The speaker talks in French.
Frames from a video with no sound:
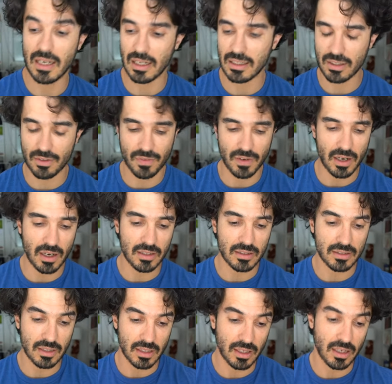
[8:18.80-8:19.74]
la
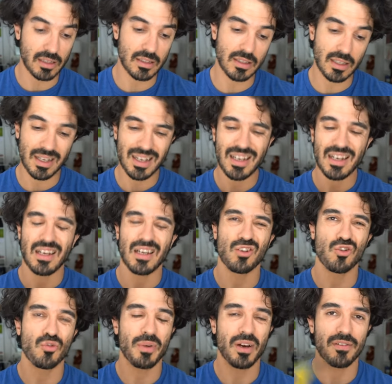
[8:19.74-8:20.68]
différence en réalité, et
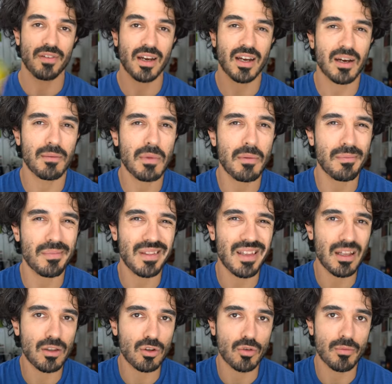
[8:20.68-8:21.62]
je préfère quand même
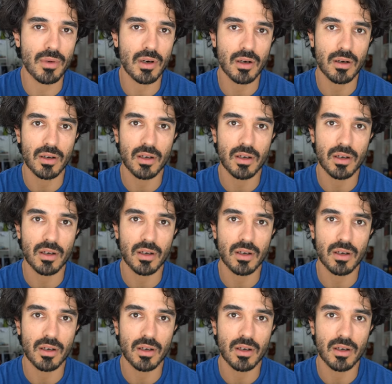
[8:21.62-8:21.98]
nettement